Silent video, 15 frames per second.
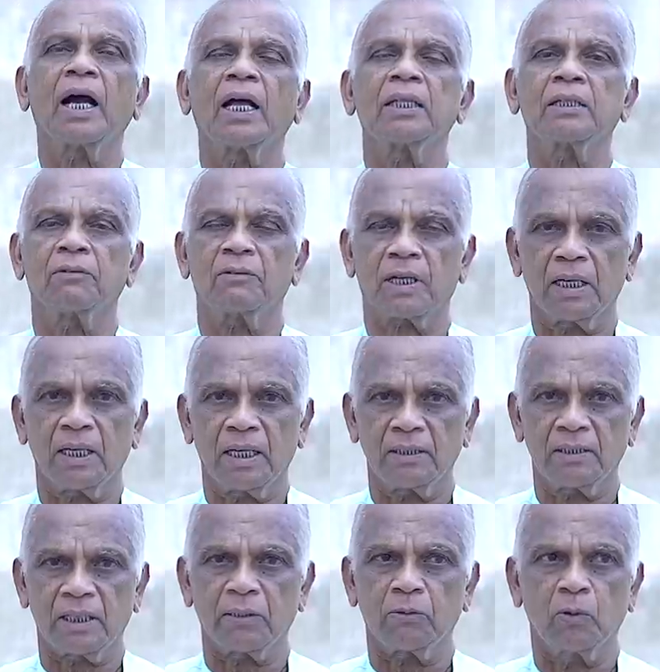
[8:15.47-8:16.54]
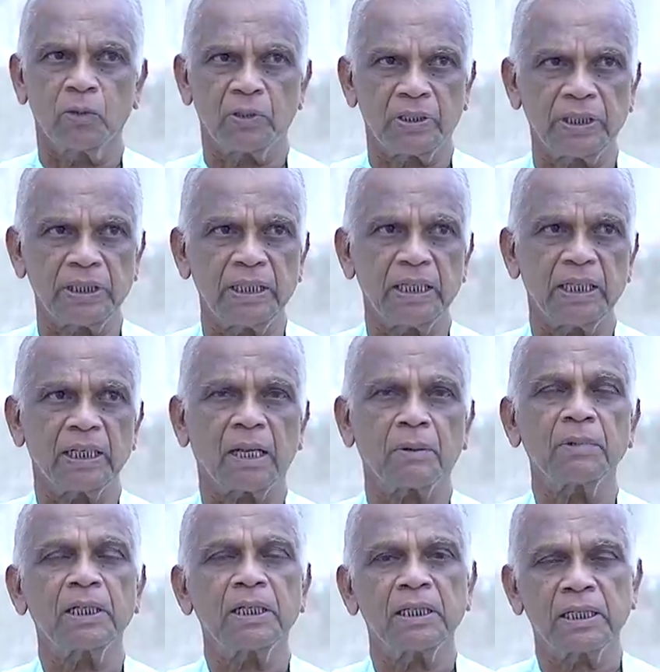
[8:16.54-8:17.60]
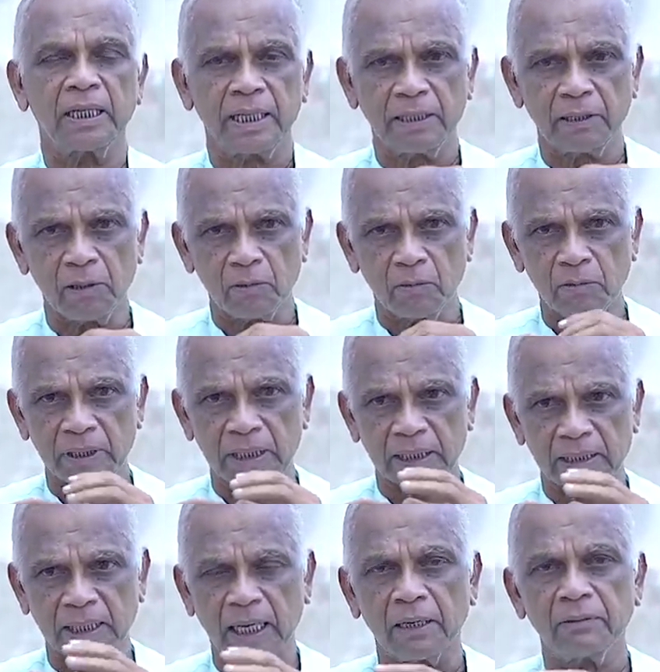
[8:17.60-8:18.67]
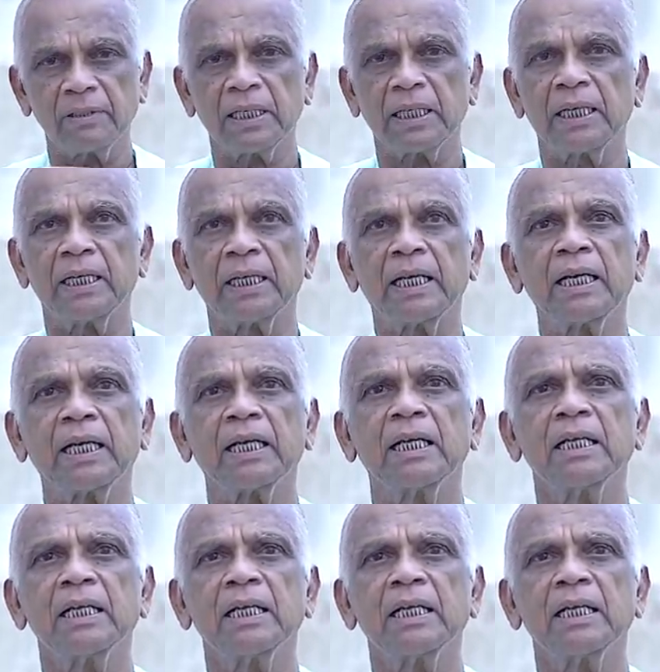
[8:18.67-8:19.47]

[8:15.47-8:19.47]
அந்த வரலாற்றை ஒட்டி நமக்கு கிடைக்கக்கூடிய தகவல்களில்